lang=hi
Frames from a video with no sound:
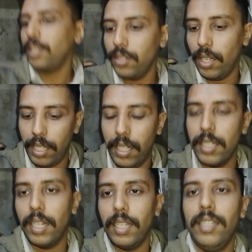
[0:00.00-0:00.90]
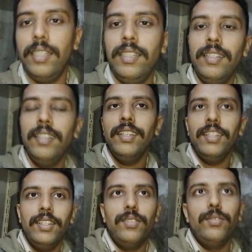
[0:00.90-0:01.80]
कि जो आर्डर्स है ना
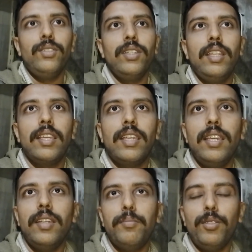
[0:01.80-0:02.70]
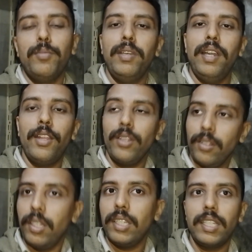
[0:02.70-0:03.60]
वो यानी कि बहुत प्यारे और
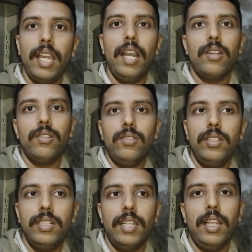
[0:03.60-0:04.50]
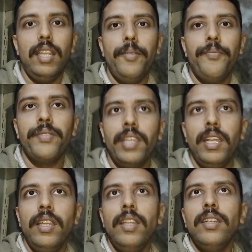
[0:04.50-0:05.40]
यूनिक तैयार हों इन
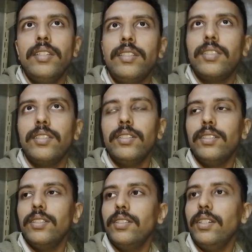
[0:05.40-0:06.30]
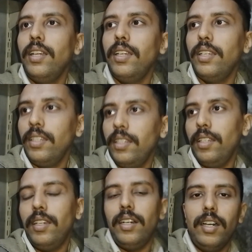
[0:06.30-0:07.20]
तो
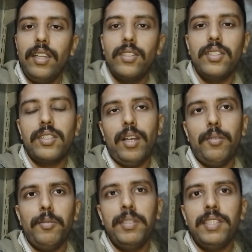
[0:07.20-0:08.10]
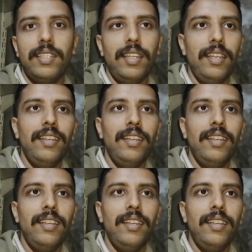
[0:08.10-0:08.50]
और तो इस काम में बिज़ी थे